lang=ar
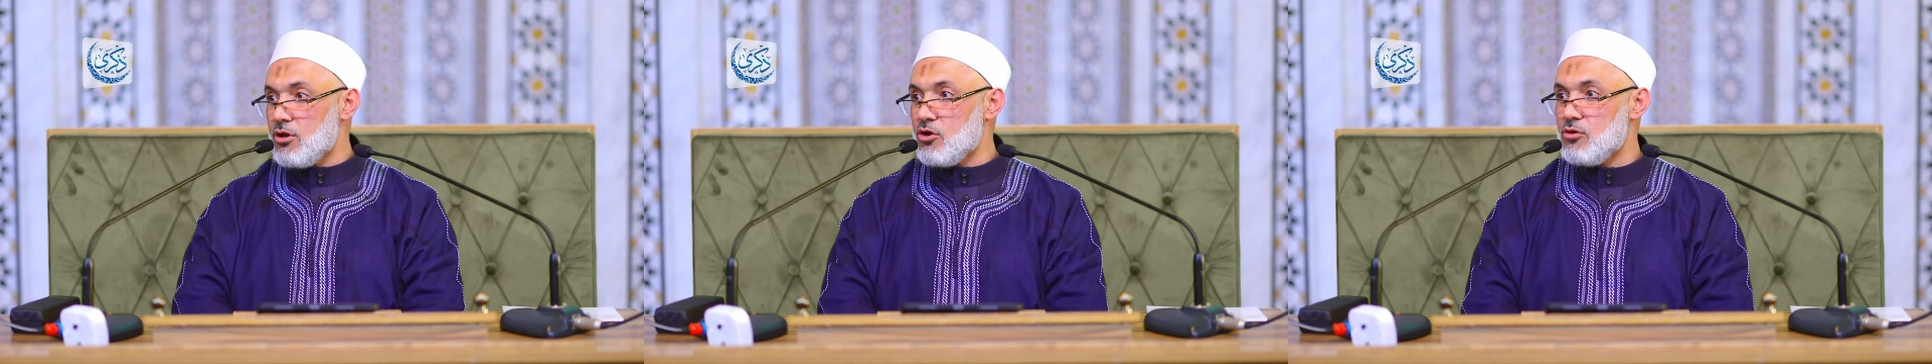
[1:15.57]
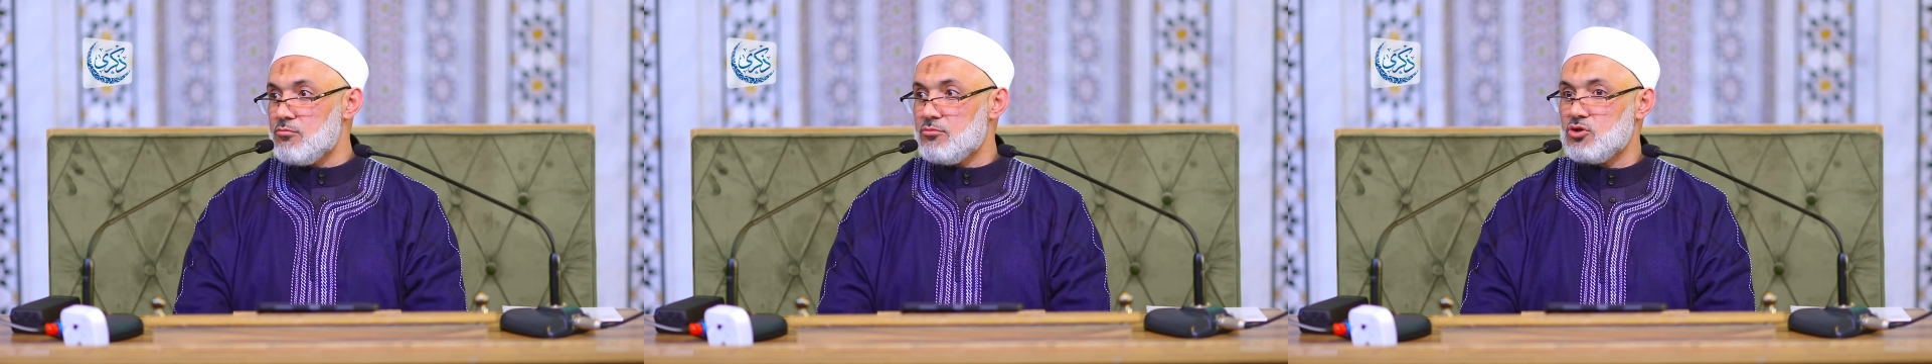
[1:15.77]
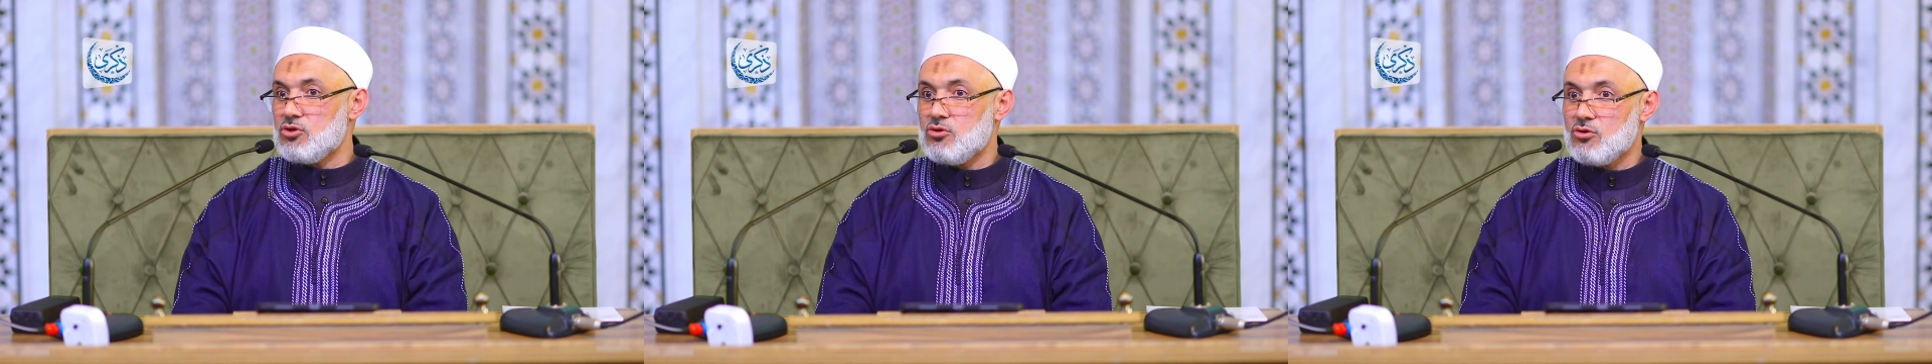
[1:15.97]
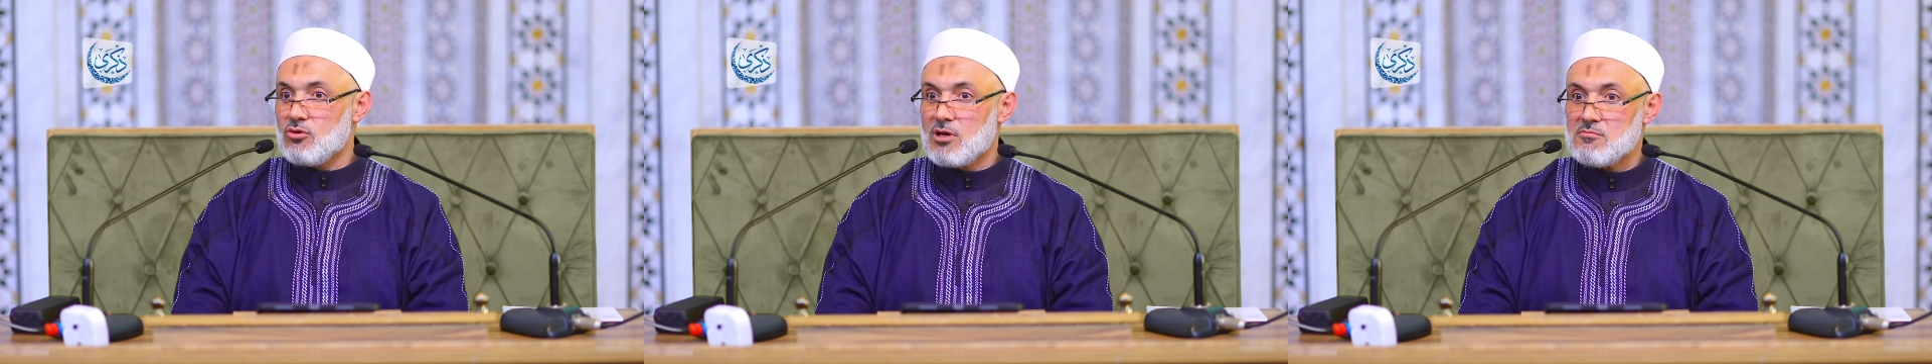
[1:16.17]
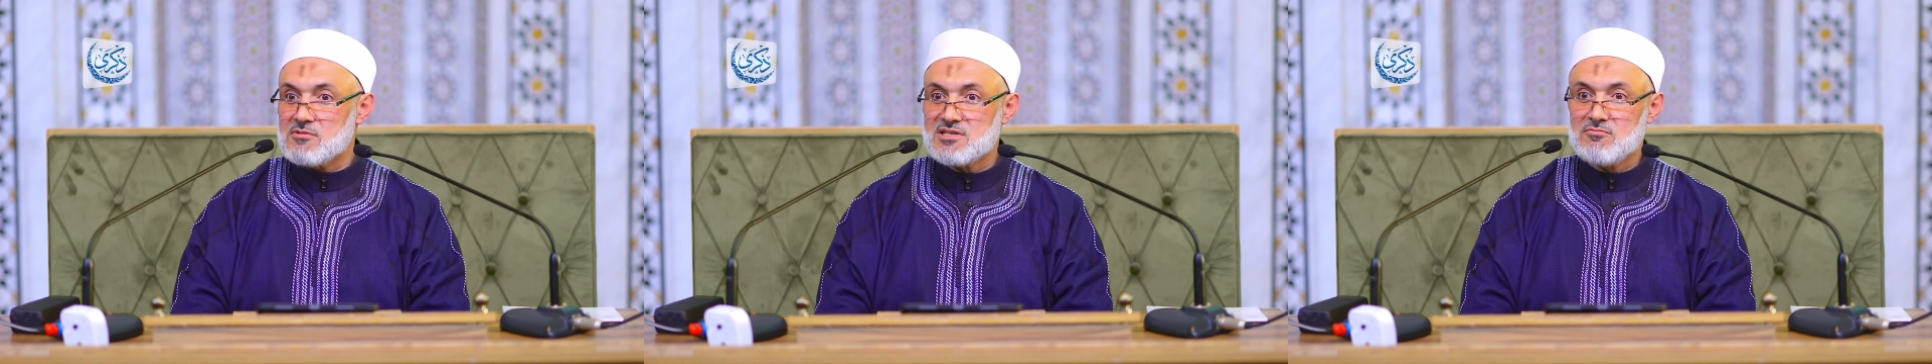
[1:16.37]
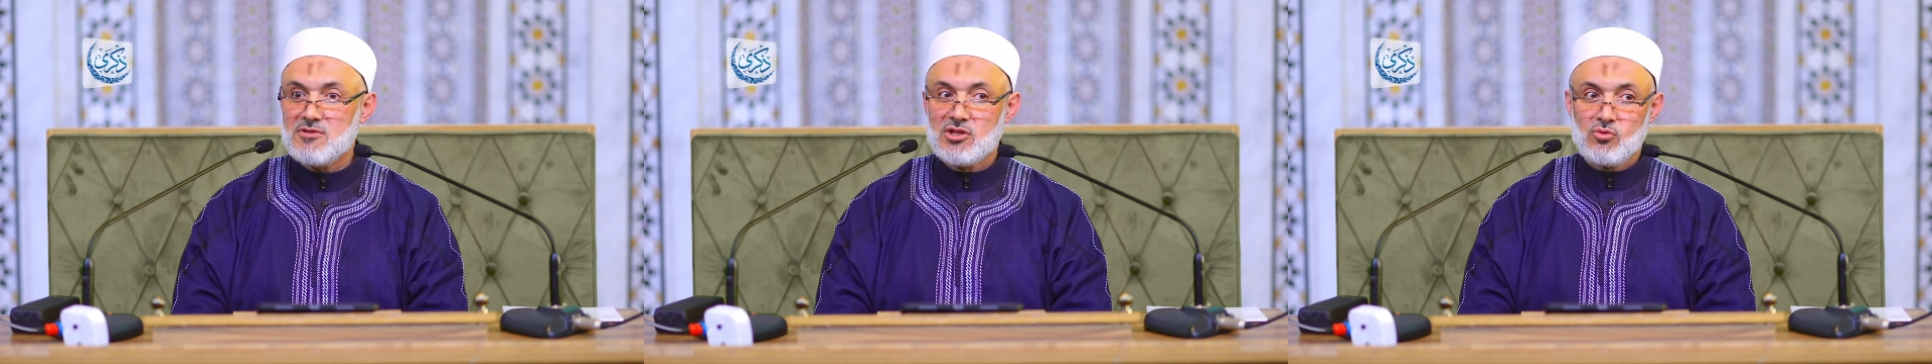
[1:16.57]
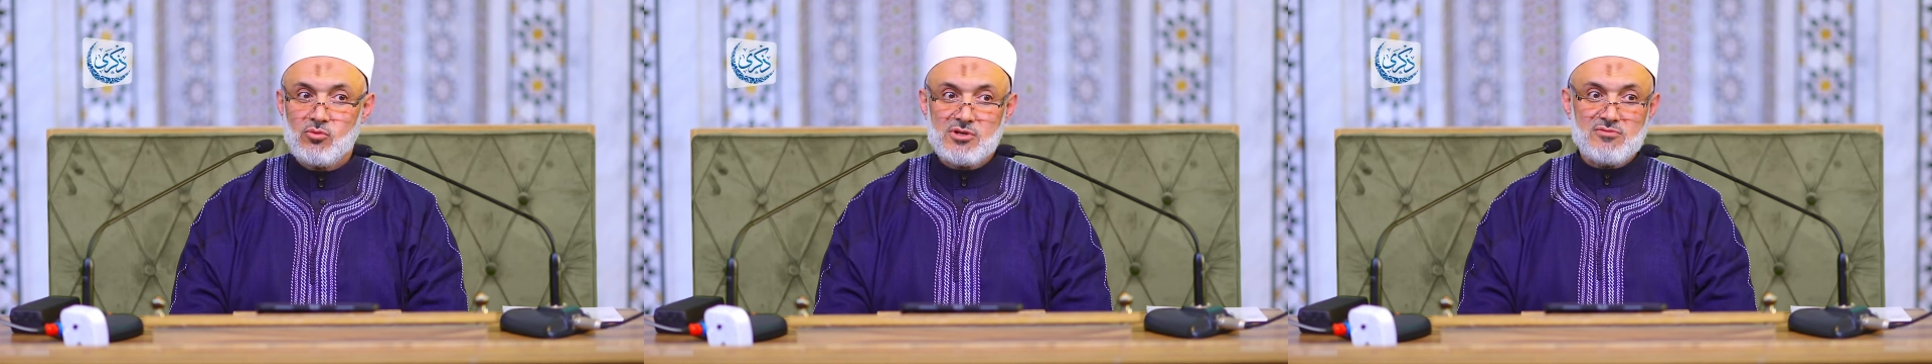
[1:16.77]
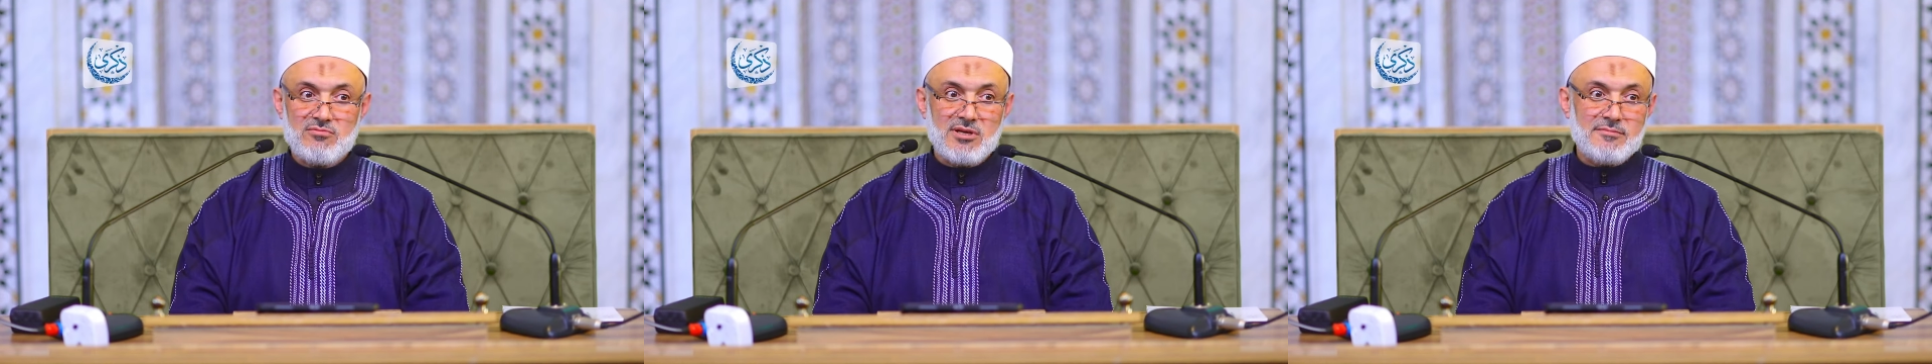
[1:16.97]
يوم بده 500
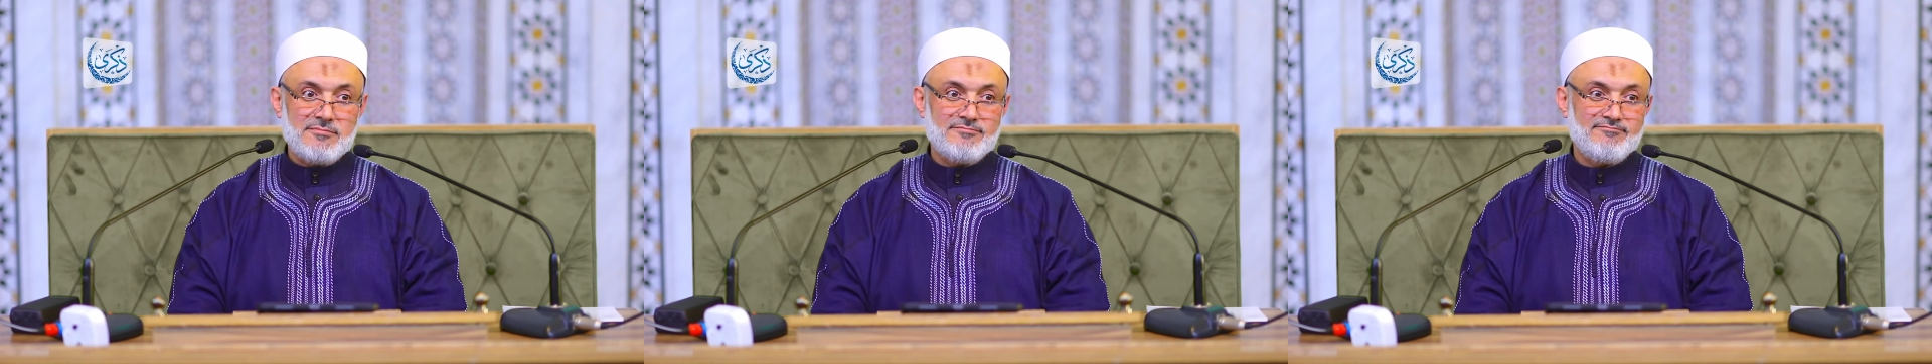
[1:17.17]
وجبه